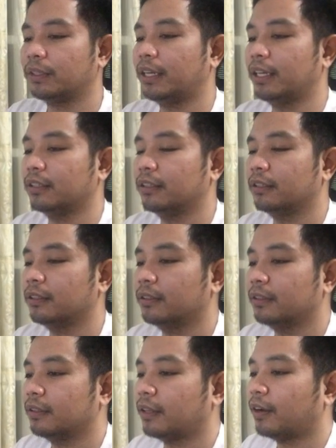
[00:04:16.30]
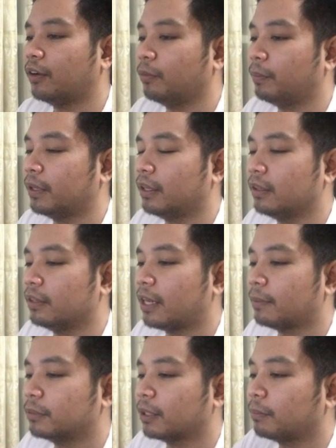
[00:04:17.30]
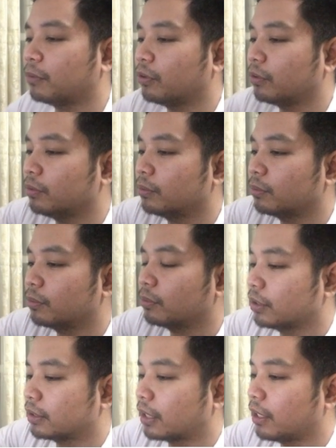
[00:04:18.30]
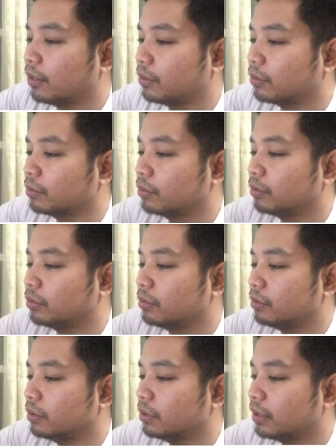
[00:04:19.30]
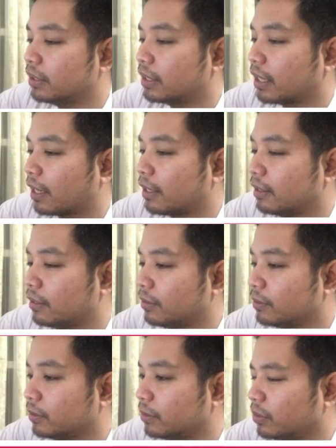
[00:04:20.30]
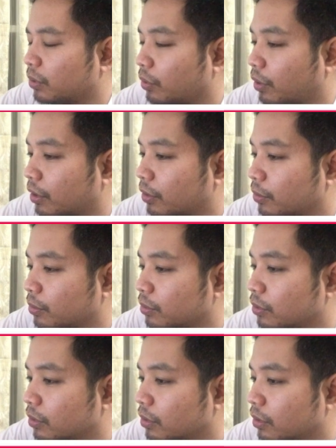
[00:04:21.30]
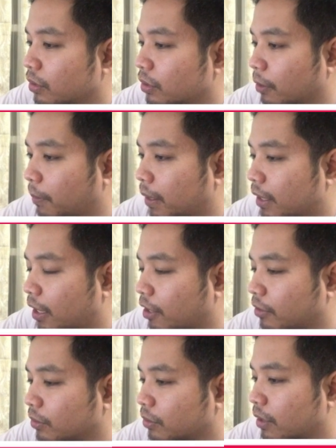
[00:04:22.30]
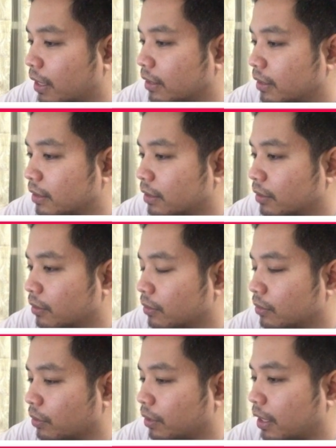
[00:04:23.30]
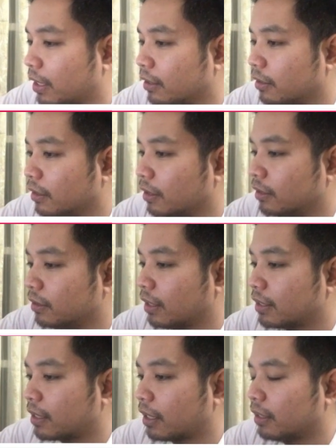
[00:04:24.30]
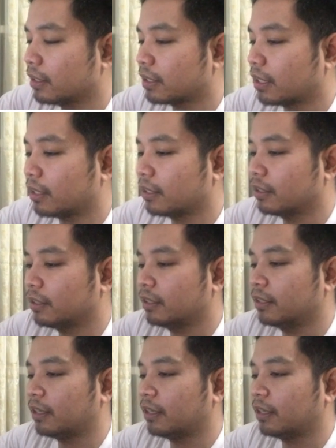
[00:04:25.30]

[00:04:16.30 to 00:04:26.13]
So yan. Naka-open na yung laptop ko. Tatry kong scan yung QR code ng main account ko guys. So yan. Na-scan na siya.